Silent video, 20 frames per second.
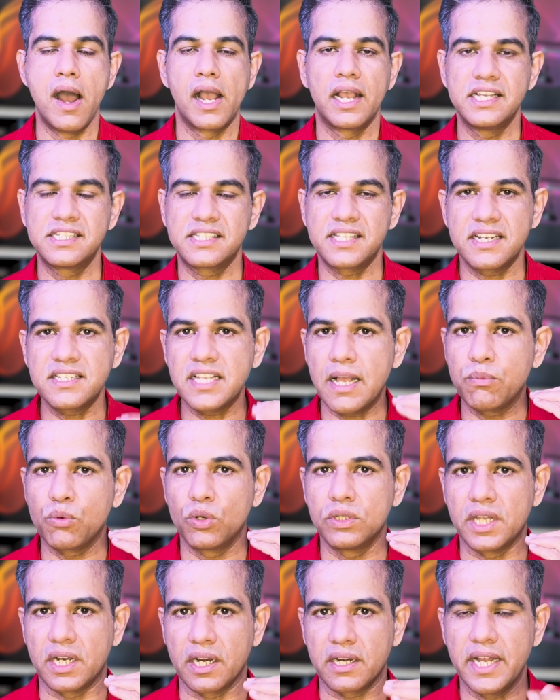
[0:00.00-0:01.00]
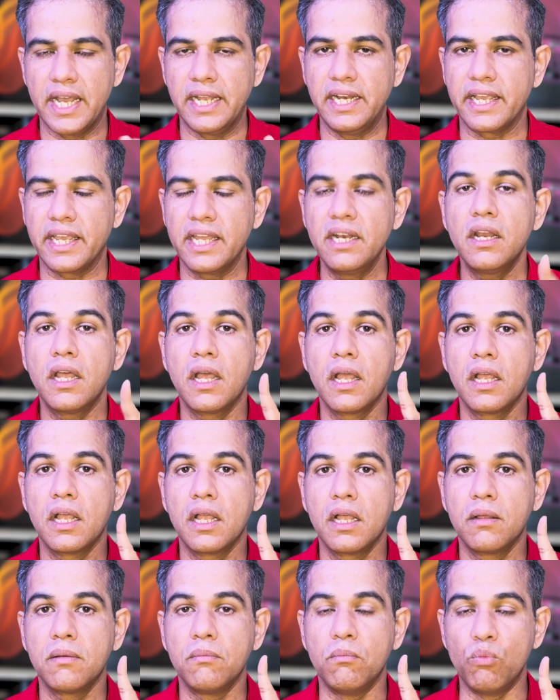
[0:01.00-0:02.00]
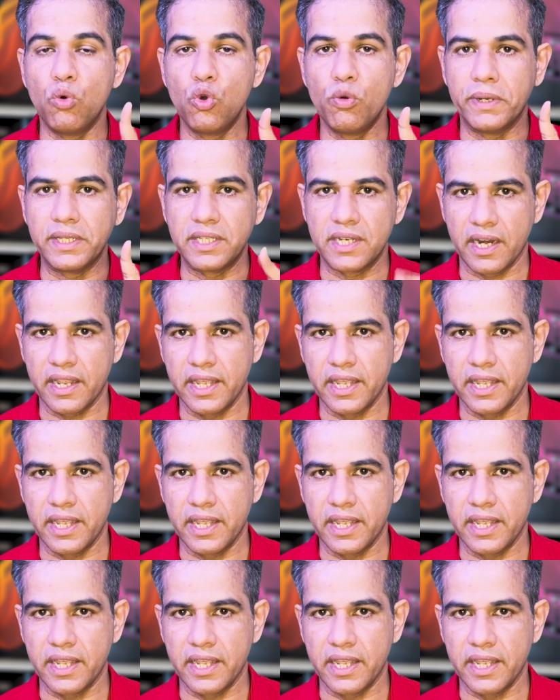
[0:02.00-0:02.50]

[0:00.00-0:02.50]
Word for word: इस तरह से आपको अंदर रखना है लेकिन मुंह बंद रख